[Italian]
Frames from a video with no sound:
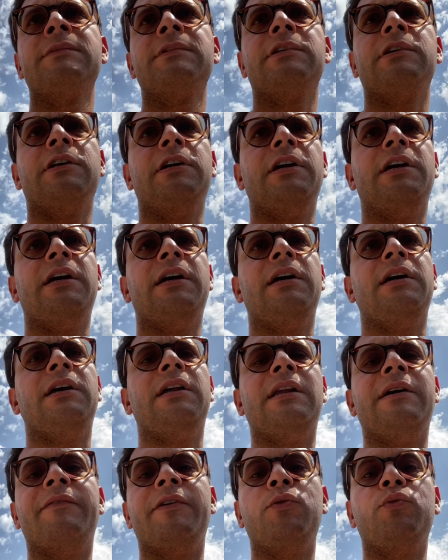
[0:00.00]
eh,
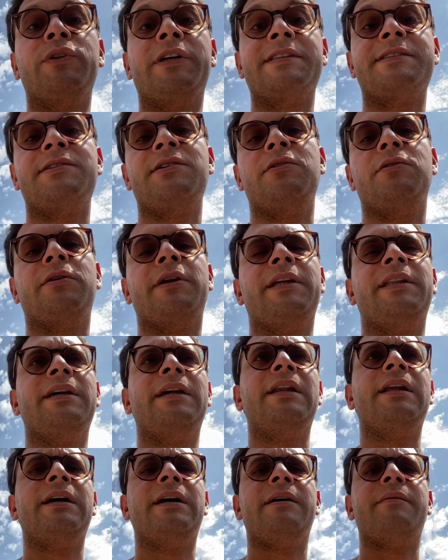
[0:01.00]
la valutazione
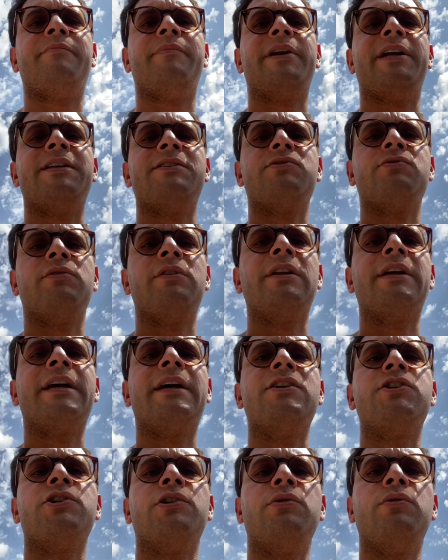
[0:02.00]
del prezzo del
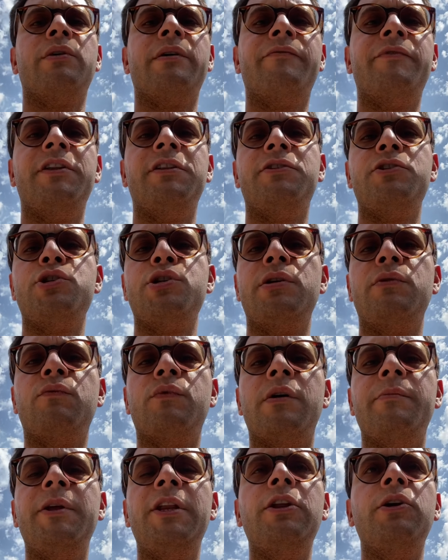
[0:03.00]
calciatore a
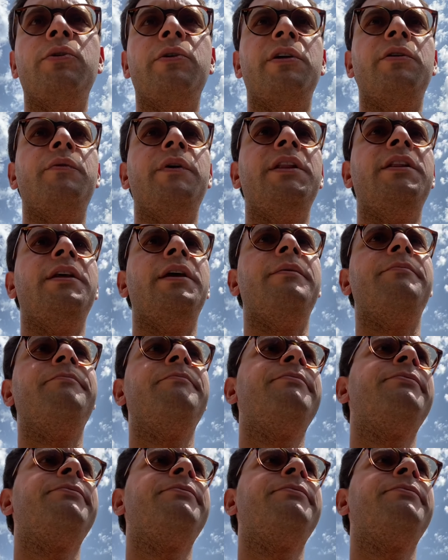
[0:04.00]
25 milioni, quindi